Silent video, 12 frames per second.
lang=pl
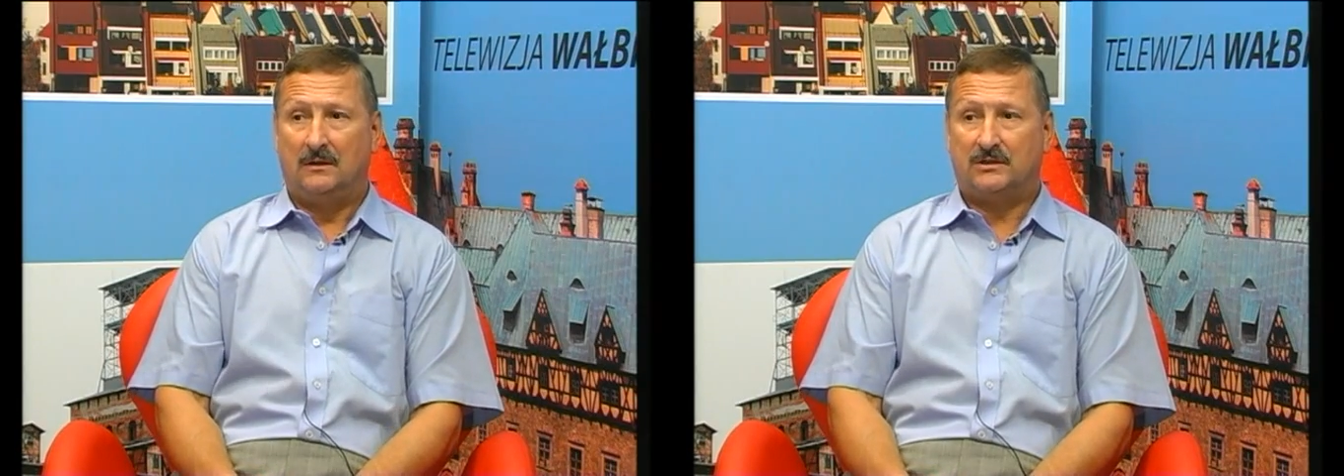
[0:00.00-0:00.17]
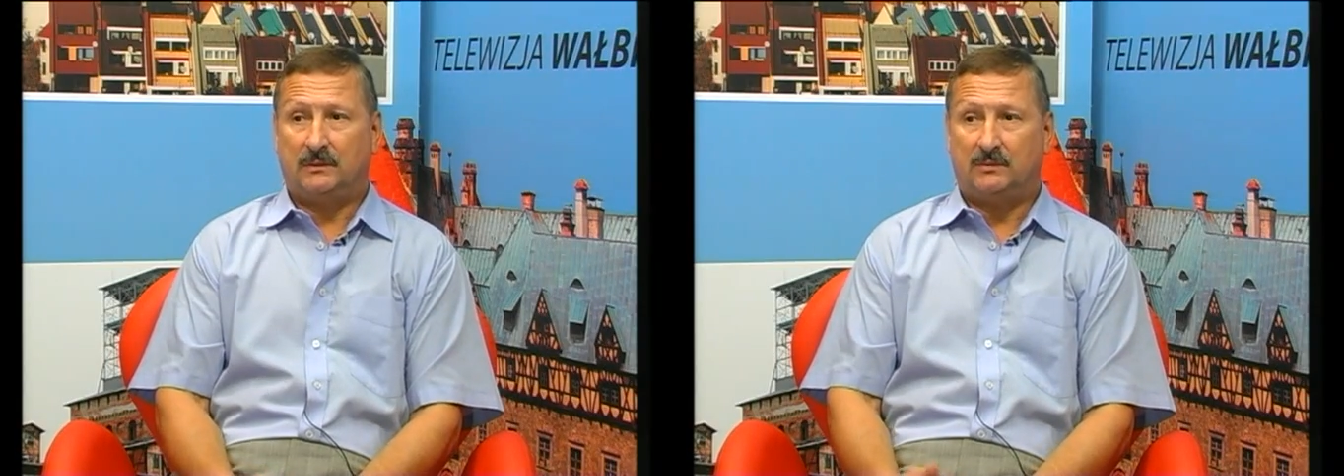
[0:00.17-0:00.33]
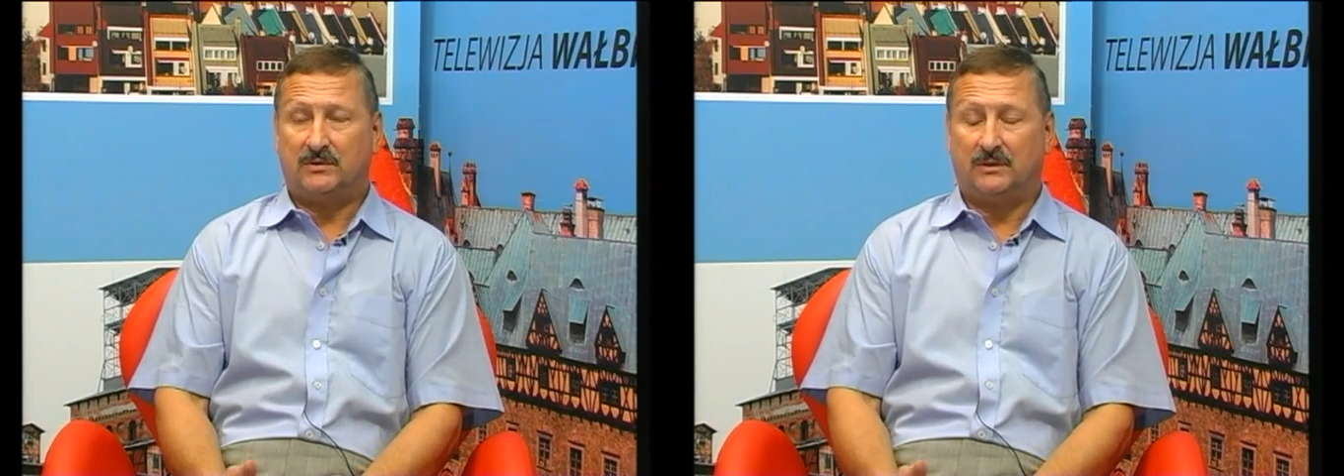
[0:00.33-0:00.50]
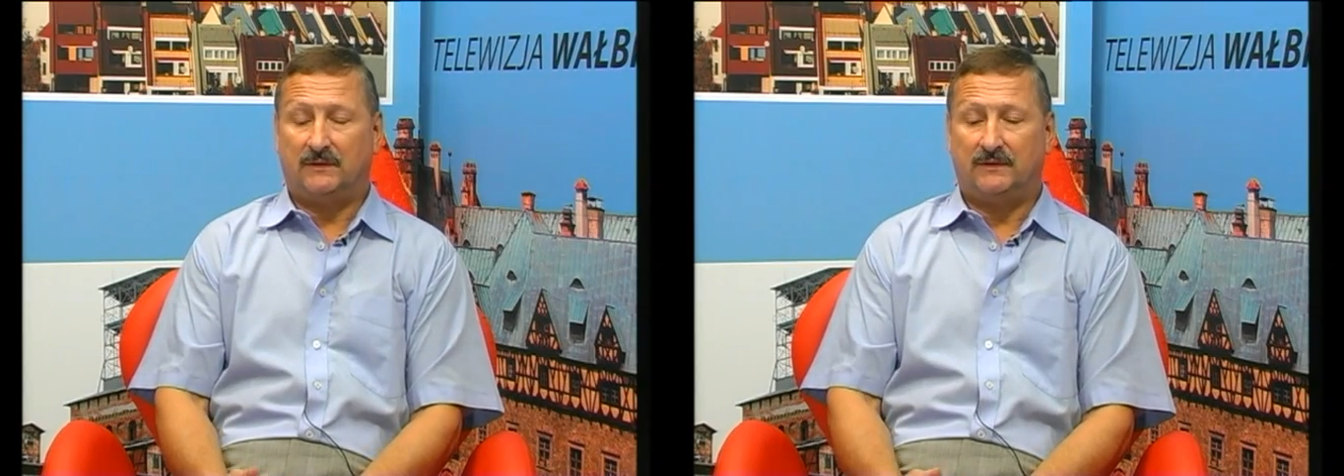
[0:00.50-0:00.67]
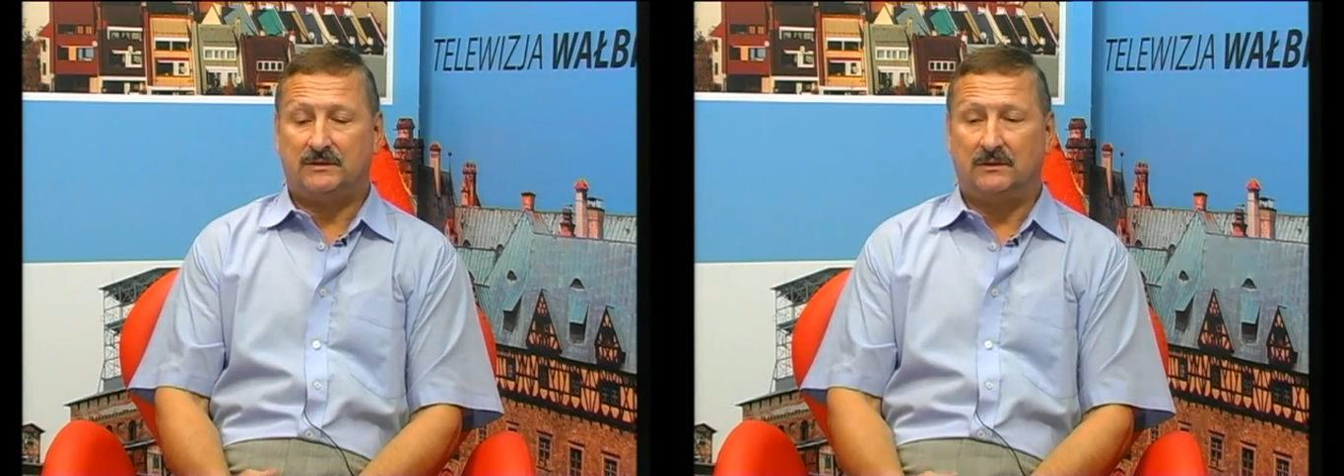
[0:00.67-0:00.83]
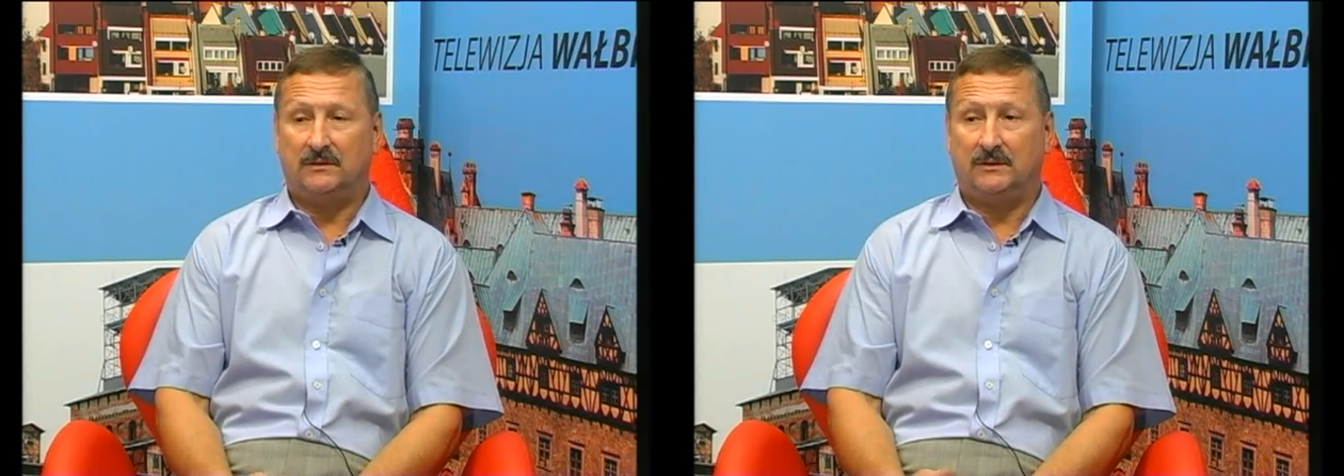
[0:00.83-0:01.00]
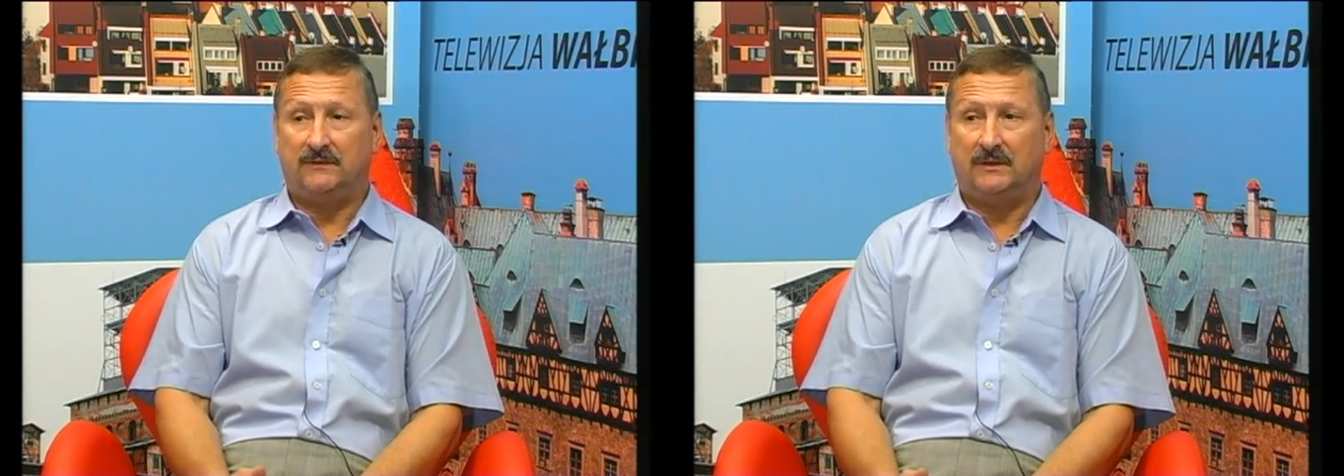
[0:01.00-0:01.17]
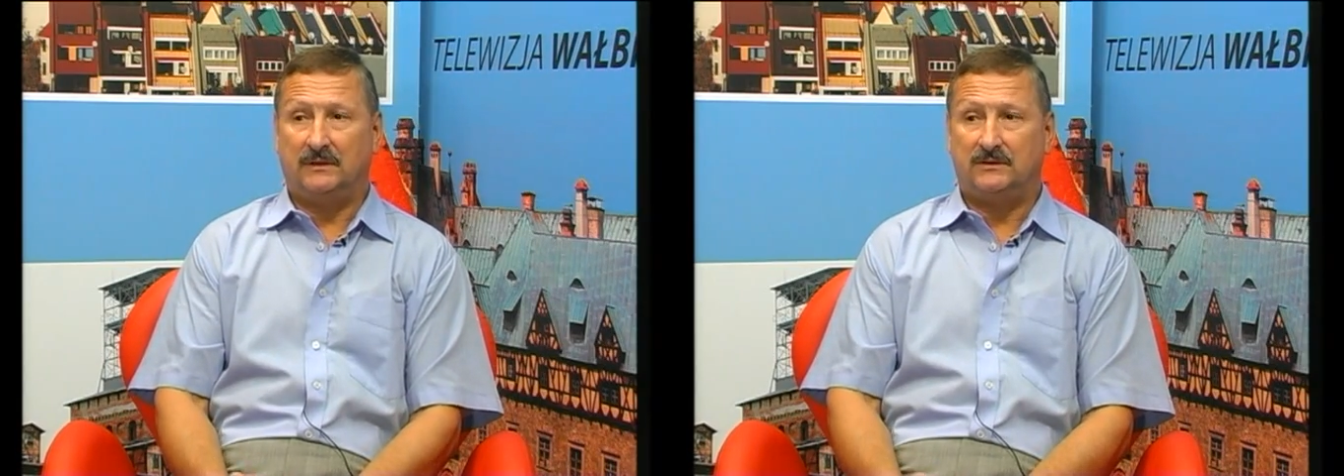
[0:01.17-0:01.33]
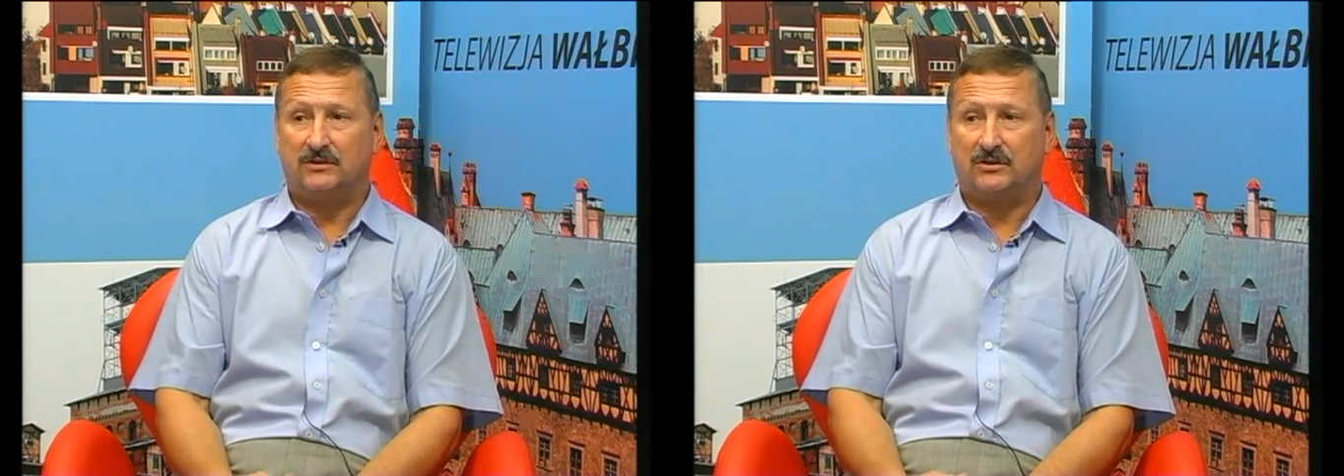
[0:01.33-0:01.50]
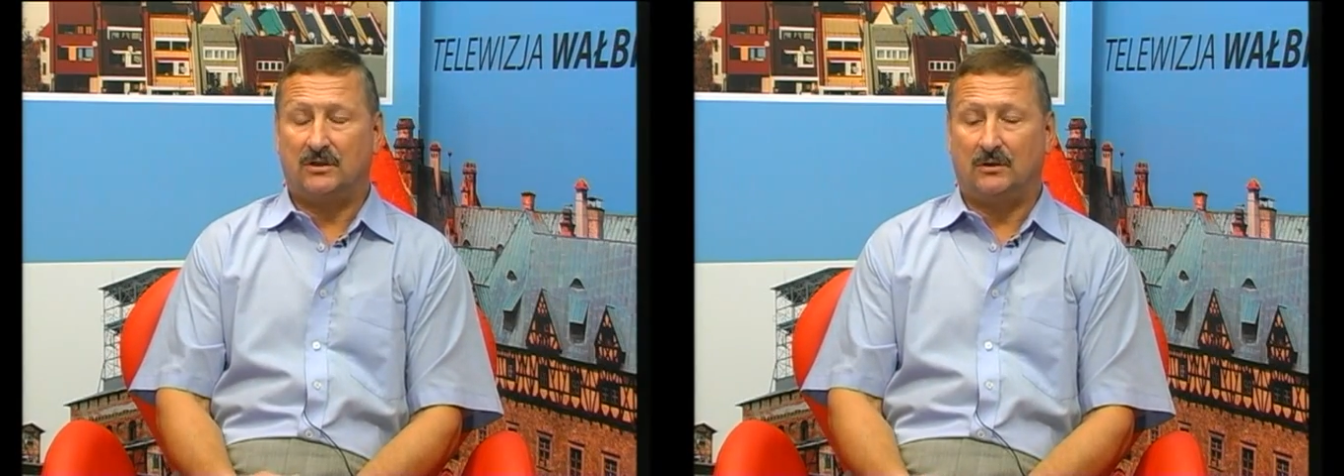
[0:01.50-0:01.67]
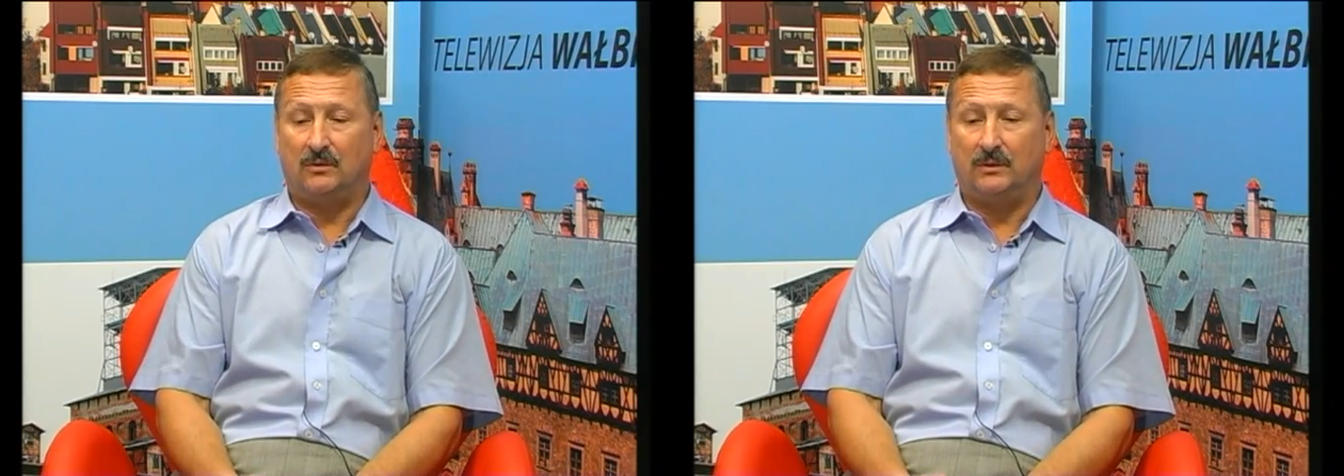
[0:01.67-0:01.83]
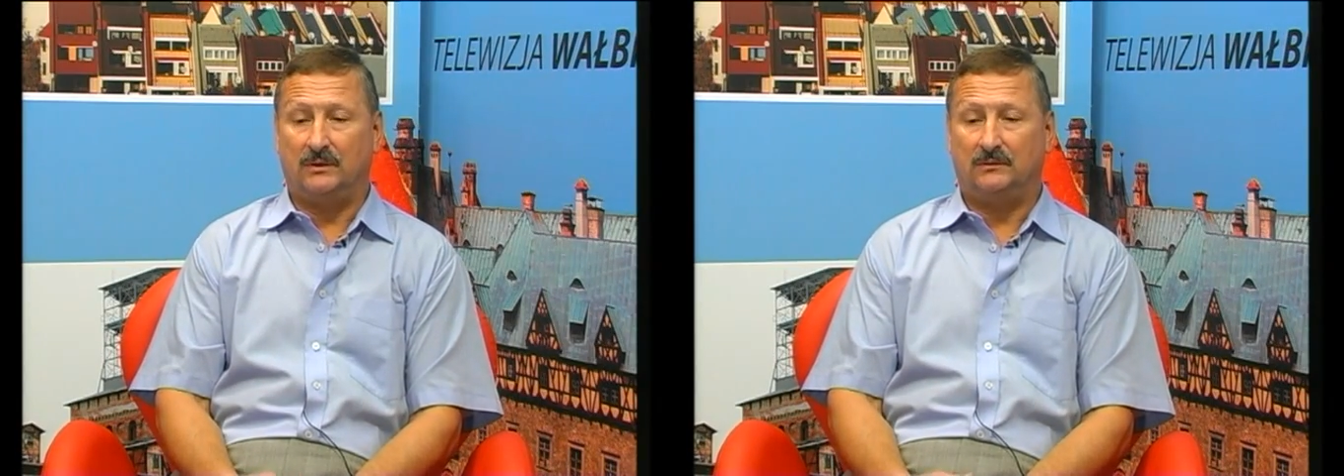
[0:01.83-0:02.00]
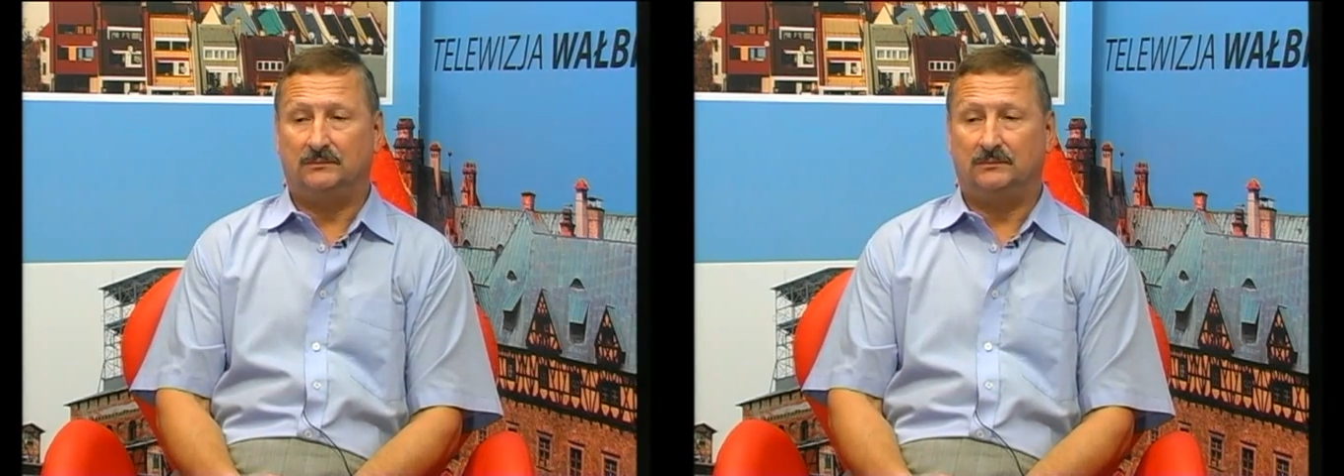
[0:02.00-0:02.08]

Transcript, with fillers: żeby przygotować się do likwidacji szkoły.